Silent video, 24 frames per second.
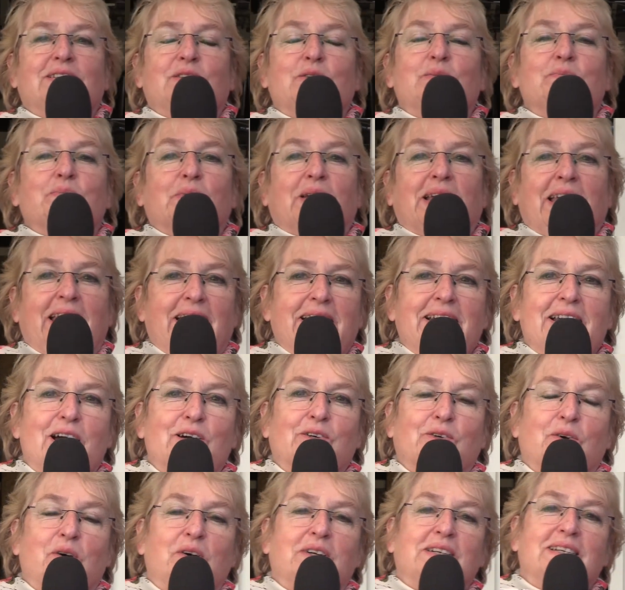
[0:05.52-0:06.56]
zum
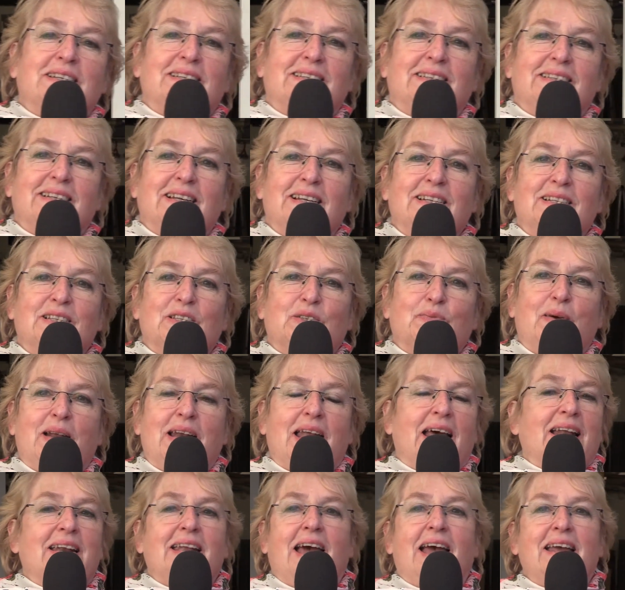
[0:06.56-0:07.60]
Kindergottesdienst
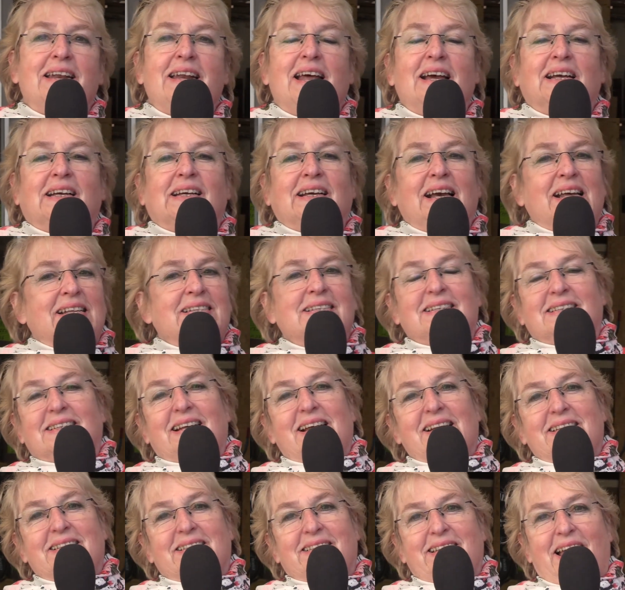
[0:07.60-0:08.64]
mal an einer ganz,
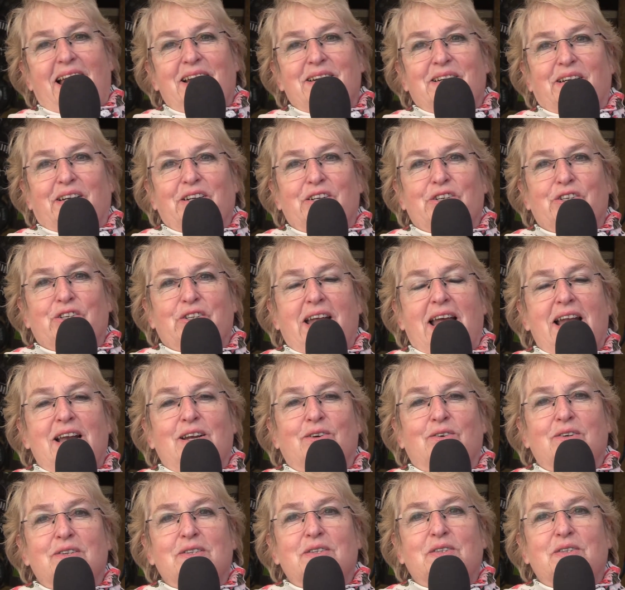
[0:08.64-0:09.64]
ganz anderen Stelle.